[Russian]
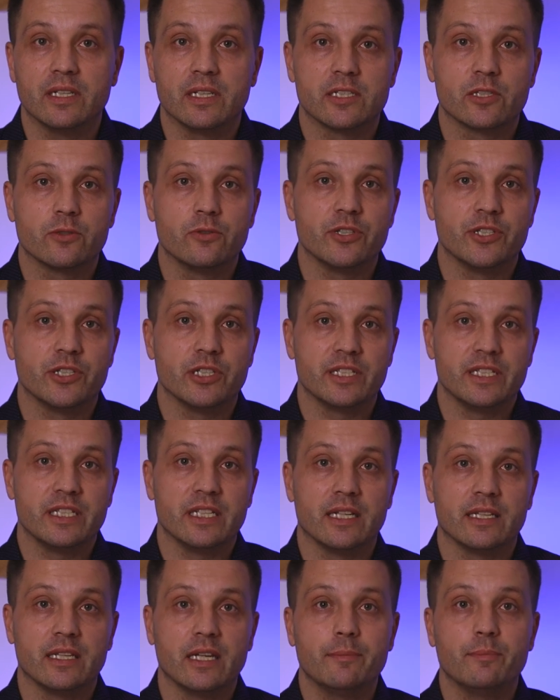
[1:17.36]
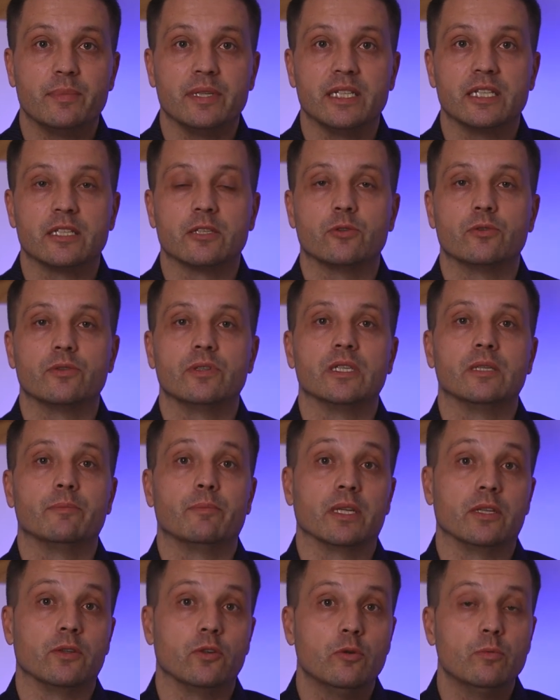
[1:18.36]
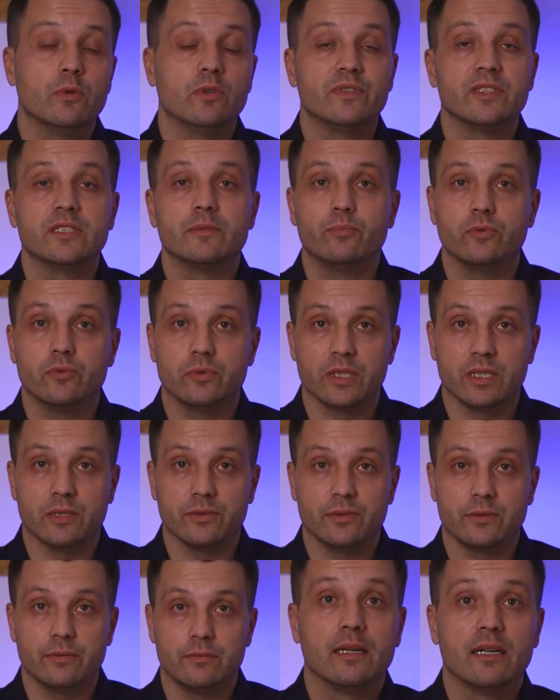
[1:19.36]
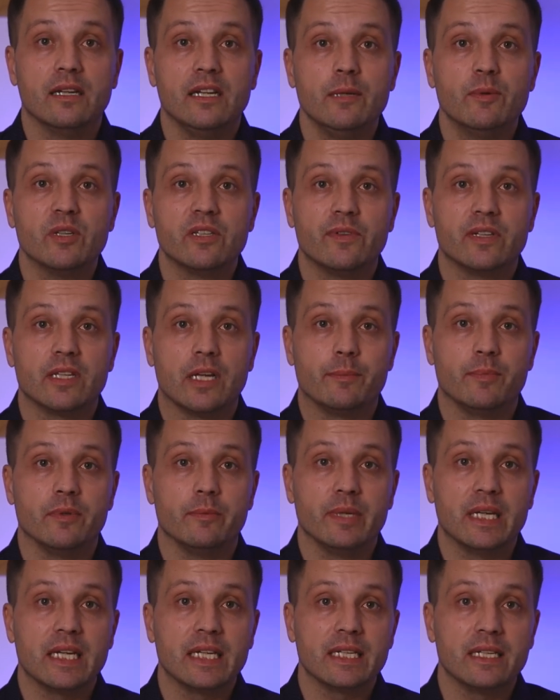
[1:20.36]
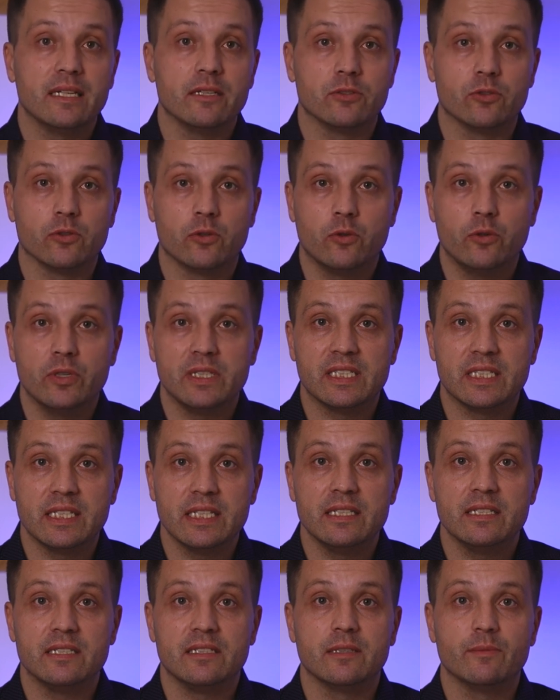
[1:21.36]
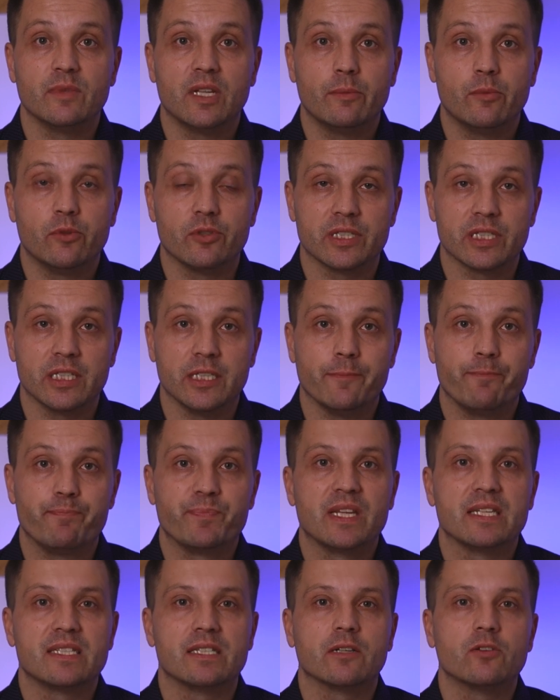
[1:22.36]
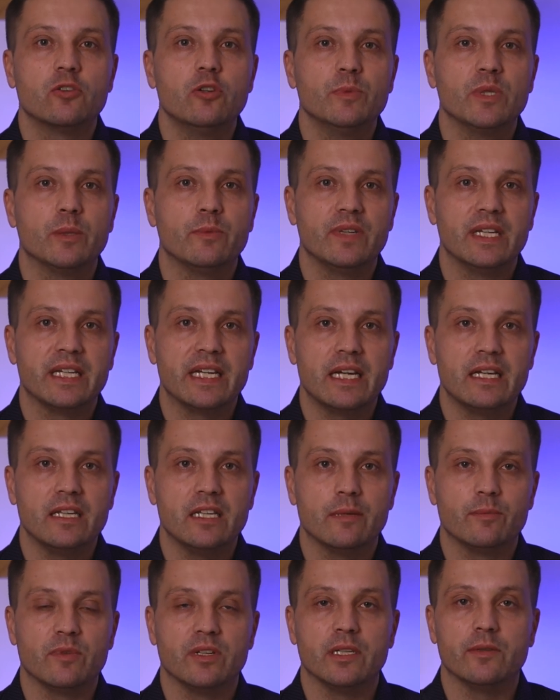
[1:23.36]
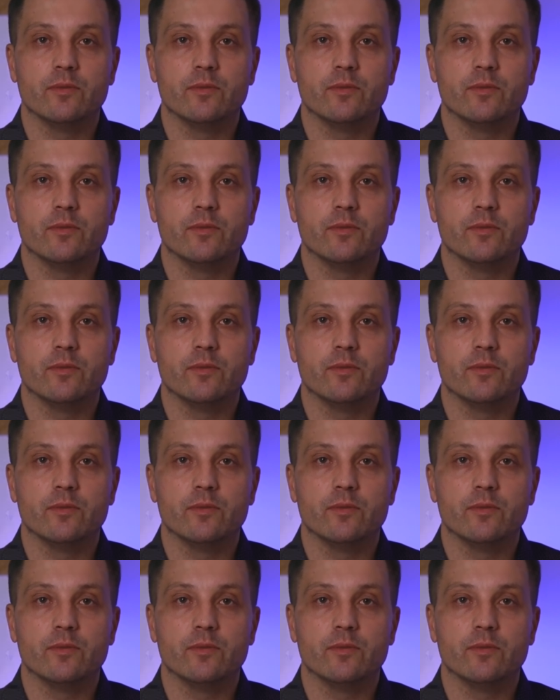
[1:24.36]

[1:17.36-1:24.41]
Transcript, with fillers: в городской черте Анапы нет крутых подъемов и спусков. Климат в Анапе мягкий, сухой, среднеземноморский. С огромным влиянием на